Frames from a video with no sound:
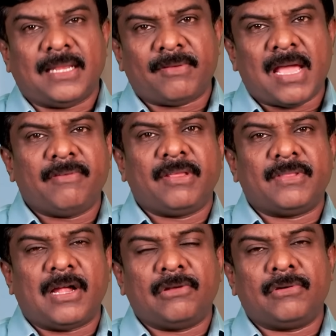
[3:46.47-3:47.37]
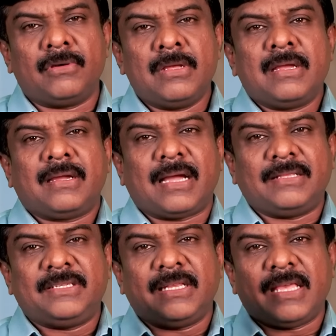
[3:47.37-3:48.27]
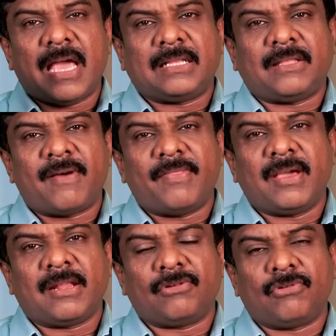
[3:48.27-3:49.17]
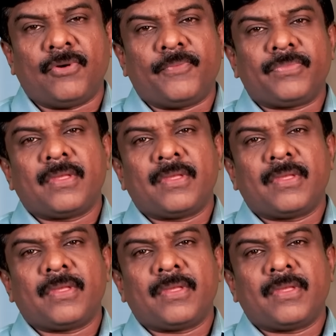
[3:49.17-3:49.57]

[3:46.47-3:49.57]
தலைவராகவே இருந்தாலும் கட்சியில் யார்த்தமாக அதிகாரம் இருக்கும்